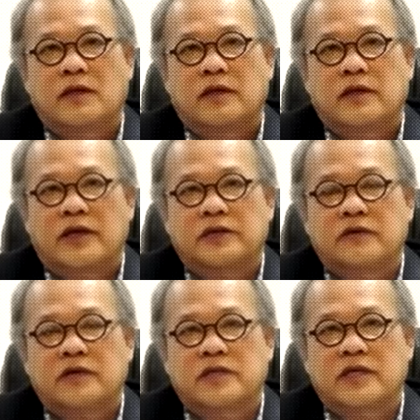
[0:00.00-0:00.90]
yaitu
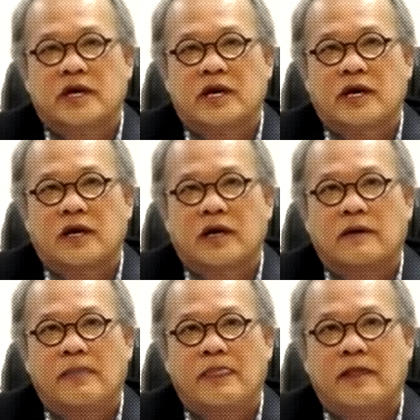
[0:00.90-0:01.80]
ketika
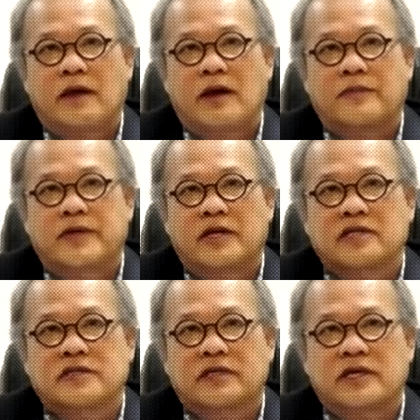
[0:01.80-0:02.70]
Amerika
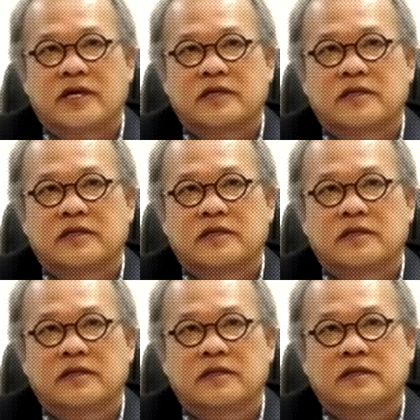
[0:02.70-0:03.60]
Serikat di
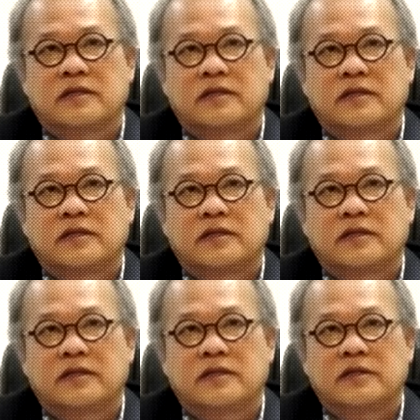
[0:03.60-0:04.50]

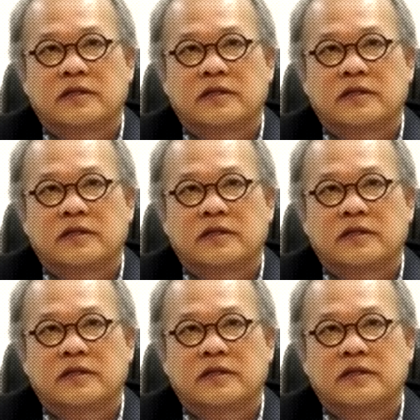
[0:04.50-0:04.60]
di